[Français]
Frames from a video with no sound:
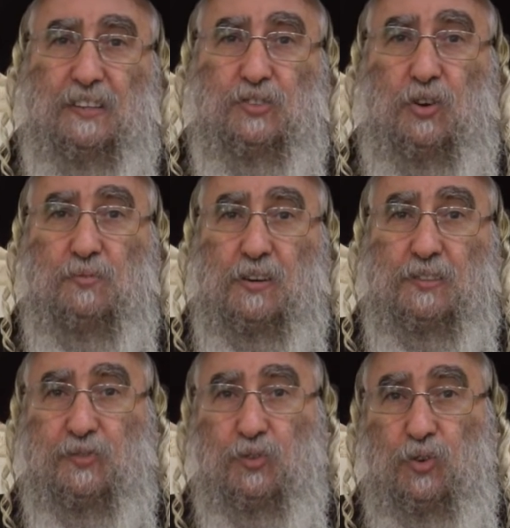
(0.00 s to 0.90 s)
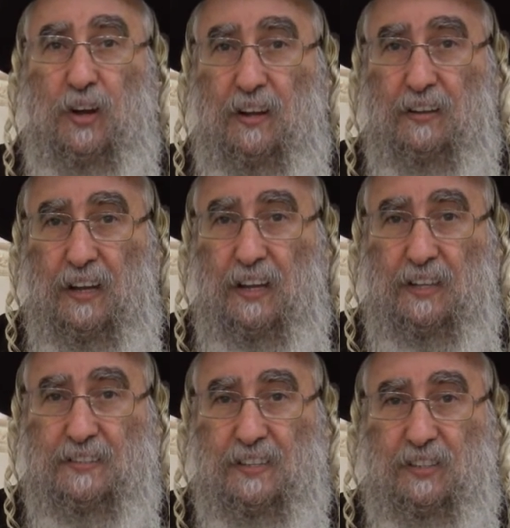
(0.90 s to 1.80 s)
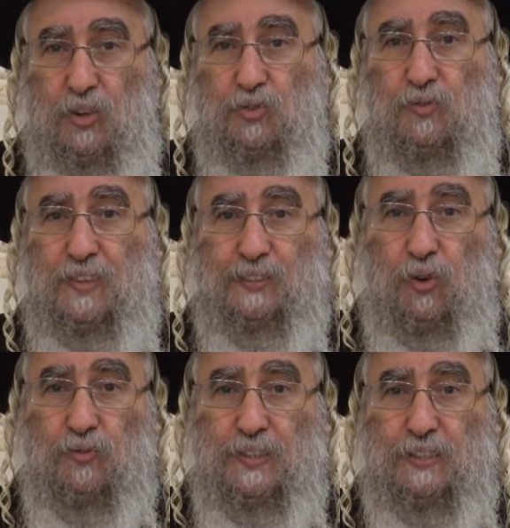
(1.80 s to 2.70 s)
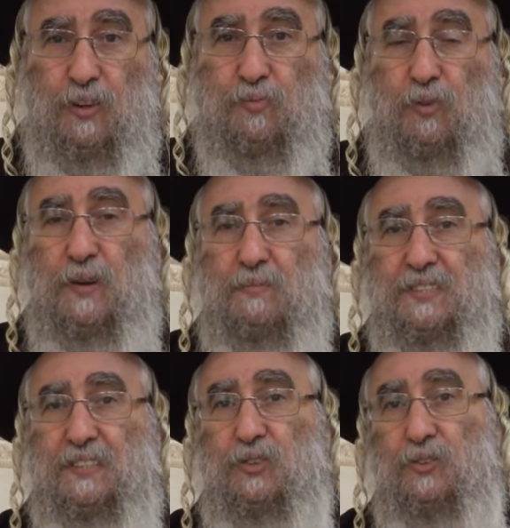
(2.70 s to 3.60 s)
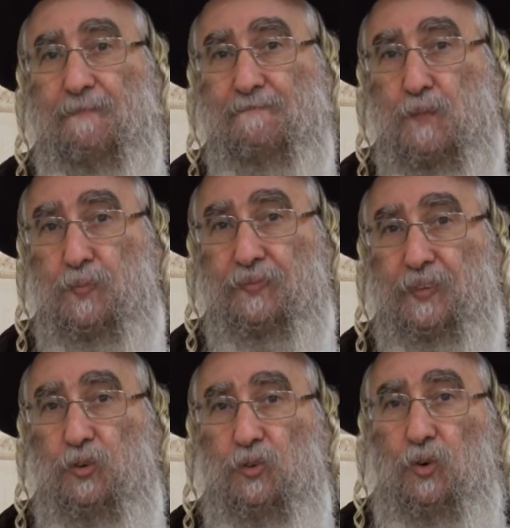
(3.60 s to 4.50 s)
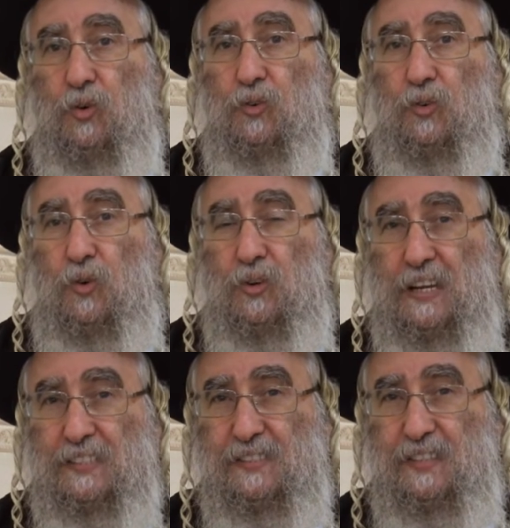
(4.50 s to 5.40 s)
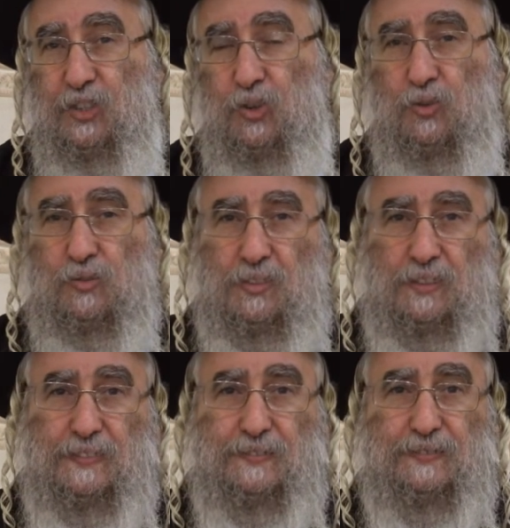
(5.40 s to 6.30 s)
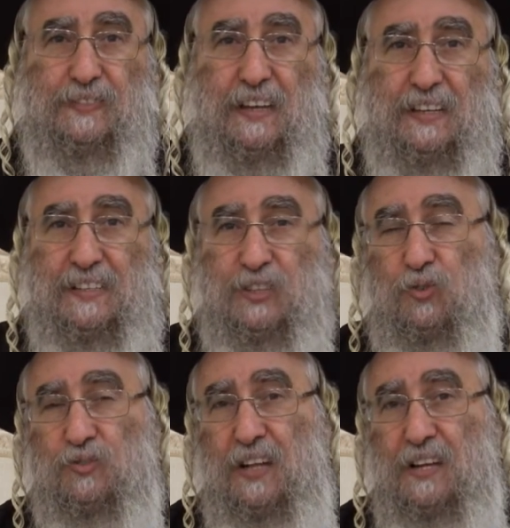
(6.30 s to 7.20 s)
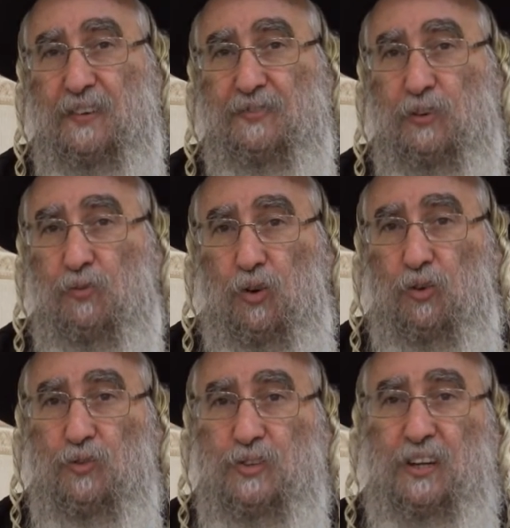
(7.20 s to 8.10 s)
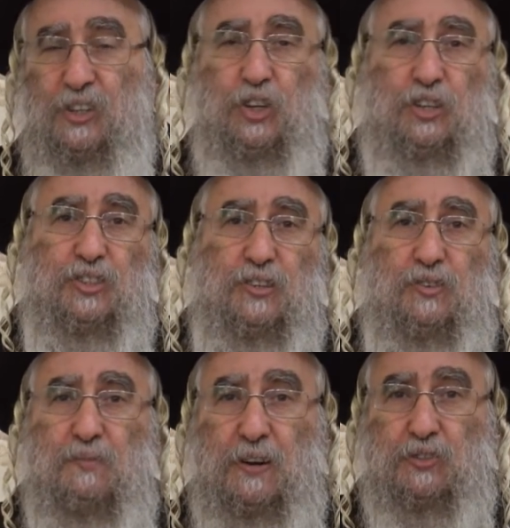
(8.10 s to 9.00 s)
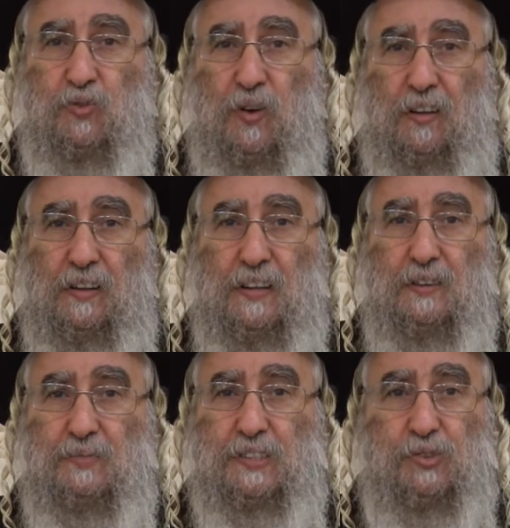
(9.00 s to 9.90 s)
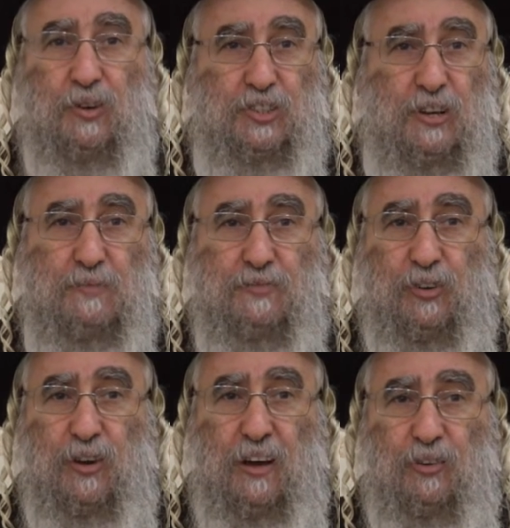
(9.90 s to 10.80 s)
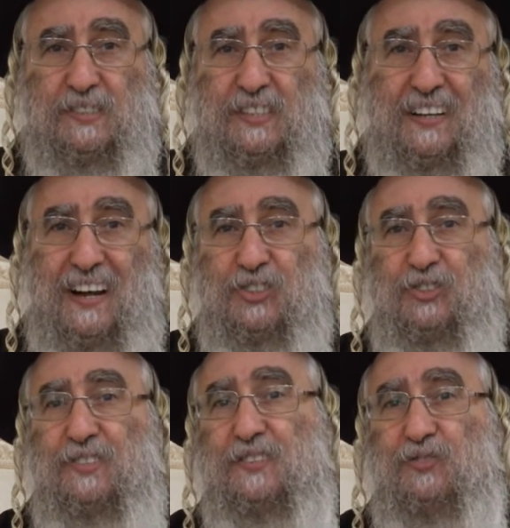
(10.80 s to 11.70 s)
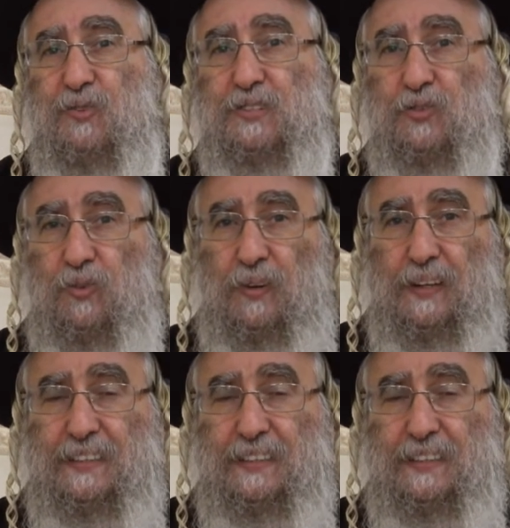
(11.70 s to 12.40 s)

Seulement, il faut que Quand on va trop vite, le problème c'est que qu'on on laisse des choses, et ces choses-là, il va falloir revenir les chercher, on n'a pas le choix, parce que Hachem, il fera un recyclage des situations.